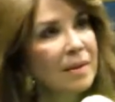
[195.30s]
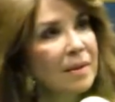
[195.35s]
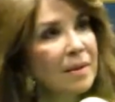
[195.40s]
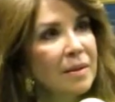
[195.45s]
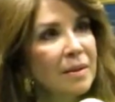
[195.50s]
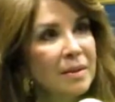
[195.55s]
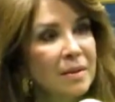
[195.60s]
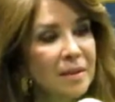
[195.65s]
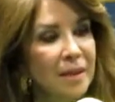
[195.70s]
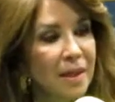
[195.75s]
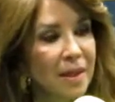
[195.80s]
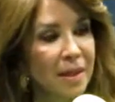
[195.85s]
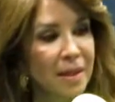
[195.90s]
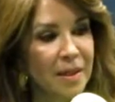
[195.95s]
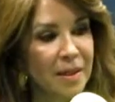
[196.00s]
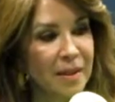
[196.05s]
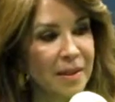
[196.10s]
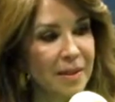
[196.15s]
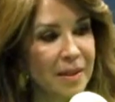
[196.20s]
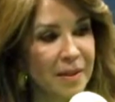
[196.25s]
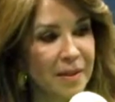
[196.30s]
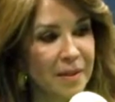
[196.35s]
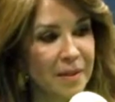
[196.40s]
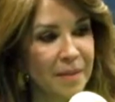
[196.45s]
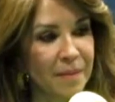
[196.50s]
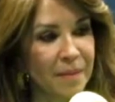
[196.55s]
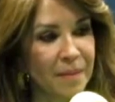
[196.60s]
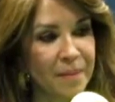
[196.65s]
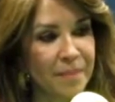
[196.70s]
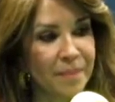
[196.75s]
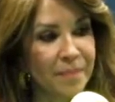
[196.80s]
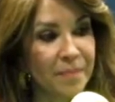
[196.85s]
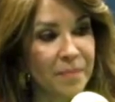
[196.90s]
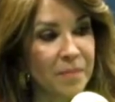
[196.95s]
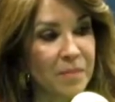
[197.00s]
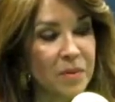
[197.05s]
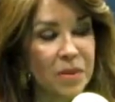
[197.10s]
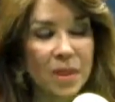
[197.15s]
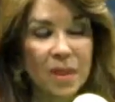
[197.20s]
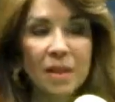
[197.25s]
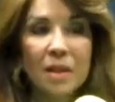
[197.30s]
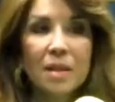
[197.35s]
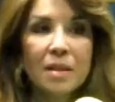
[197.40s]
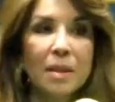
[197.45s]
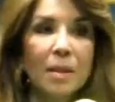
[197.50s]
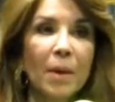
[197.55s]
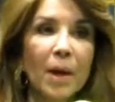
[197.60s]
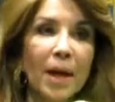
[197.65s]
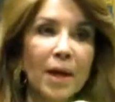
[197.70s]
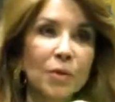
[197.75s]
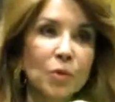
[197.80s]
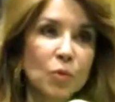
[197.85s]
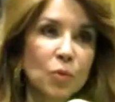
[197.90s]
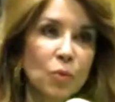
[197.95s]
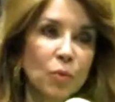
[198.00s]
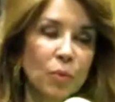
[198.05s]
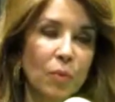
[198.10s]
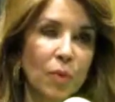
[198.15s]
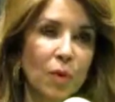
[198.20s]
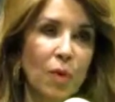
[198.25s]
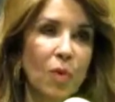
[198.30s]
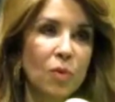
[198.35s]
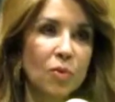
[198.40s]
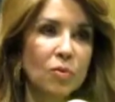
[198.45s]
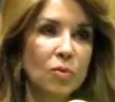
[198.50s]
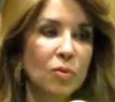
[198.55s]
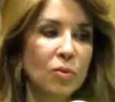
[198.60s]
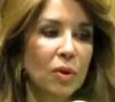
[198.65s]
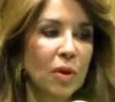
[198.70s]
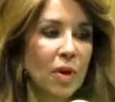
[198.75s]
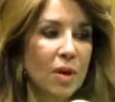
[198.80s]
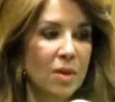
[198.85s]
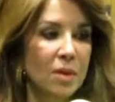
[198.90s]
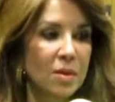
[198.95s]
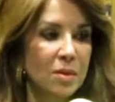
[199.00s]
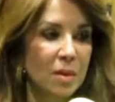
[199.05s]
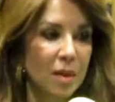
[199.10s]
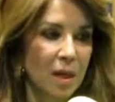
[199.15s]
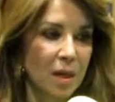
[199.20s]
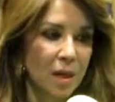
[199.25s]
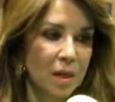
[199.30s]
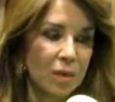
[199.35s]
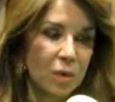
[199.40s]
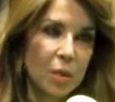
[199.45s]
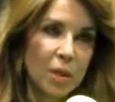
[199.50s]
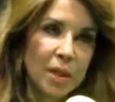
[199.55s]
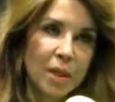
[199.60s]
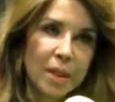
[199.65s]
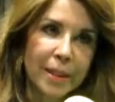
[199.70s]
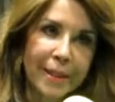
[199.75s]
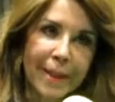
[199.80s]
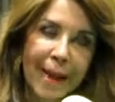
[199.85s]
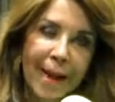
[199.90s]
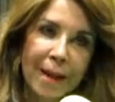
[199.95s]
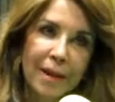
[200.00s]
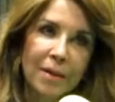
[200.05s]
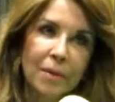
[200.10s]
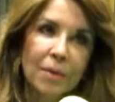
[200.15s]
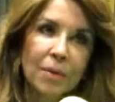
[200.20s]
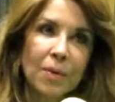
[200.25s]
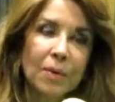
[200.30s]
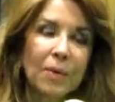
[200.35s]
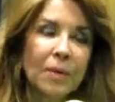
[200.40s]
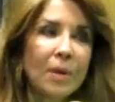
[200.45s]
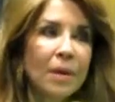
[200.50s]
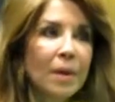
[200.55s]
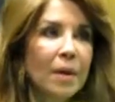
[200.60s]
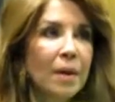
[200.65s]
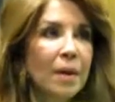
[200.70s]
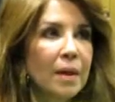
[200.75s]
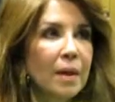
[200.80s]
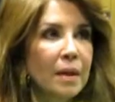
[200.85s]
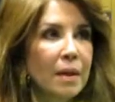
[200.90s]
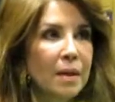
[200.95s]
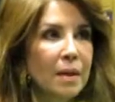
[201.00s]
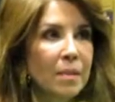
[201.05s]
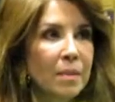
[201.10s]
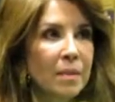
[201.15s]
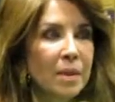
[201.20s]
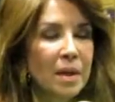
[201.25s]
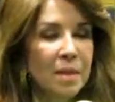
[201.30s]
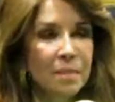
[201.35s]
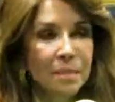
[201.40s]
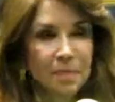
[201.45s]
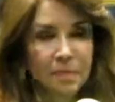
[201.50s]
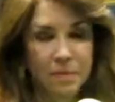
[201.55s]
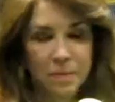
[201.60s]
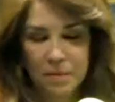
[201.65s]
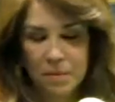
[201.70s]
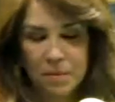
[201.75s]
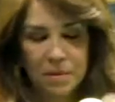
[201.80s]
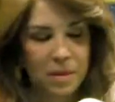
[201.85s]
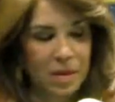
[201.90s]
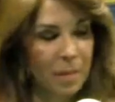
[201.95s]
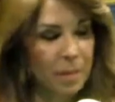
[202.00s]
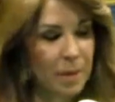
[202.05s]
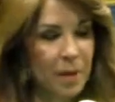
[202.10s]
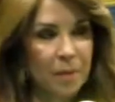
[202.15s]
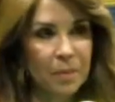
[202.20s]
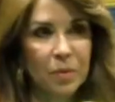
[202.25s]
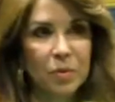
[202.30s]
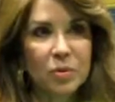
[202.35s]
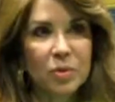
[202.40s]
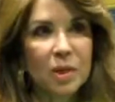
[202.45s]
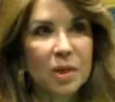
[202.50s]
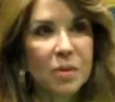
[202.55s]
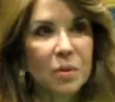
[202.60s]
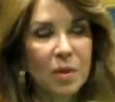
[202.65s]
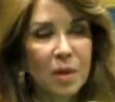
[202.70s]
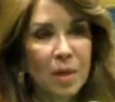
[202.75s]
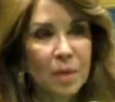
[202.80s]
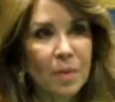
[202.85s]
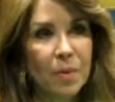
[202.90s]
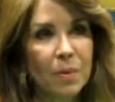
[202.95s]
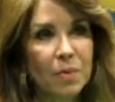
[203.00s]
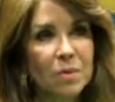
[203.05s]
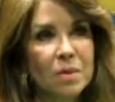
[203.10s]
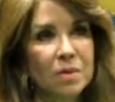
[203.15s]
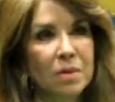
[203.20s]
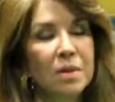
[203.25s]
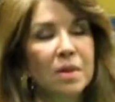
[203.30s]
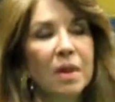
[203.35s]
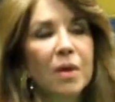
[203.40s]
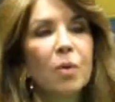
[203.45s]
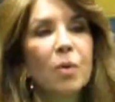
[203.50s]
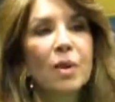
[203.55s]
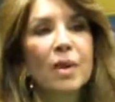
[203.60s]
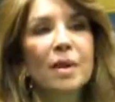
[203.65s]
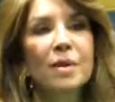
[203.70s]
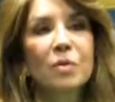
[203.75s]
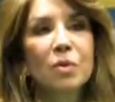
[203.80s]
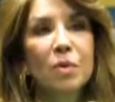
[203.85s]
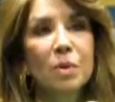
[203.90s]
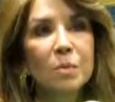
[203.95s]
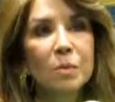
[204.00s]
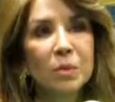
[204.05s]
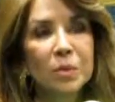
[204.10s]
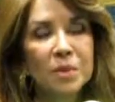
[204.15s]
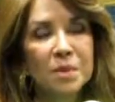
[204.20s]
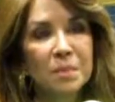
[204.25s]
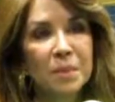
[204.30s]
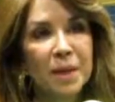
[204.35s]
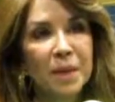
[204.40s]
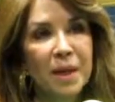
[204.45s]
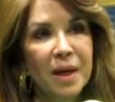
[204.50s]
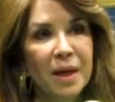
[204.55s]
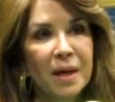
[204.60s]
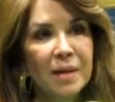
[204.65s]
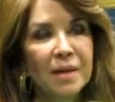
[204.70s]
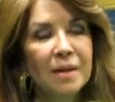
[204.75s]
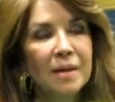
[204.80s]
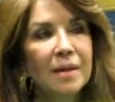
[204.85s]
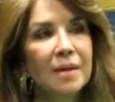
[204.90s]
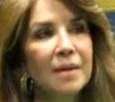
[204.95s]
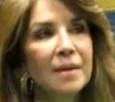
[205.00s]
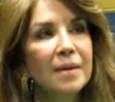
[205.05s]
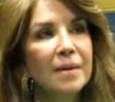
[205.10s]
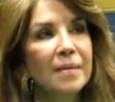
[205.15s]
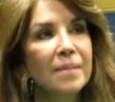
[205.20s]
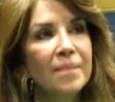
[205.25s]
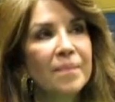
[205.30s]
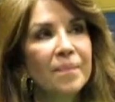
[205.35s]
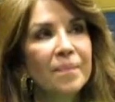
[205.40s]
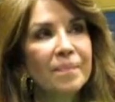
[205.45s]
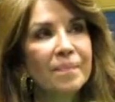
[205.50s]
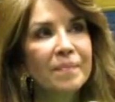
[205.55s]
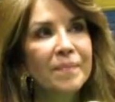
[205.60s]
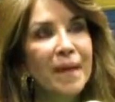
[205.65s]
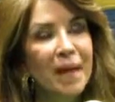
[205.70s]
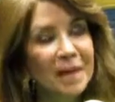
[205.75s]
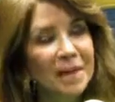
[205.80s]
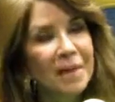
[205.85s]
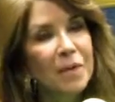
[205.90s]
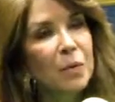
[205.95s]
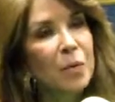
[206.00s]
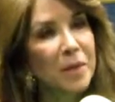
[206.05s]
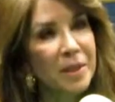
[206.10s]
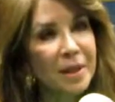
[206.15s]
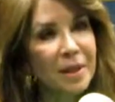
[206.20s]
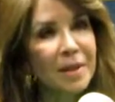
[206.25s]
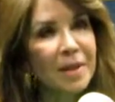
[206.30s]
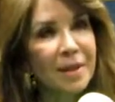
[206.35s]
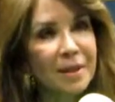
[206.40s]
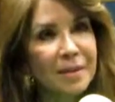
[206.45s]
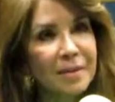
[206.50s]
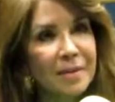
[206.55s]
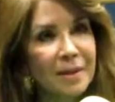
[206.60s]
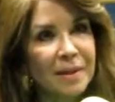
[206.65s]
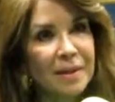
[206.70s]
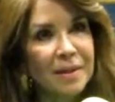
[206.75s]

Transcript: tienes que seguir trabajando tu voz, sacándole rango, eh, siempre impostando la voz, recordando cómo respirar hay que cuidarla.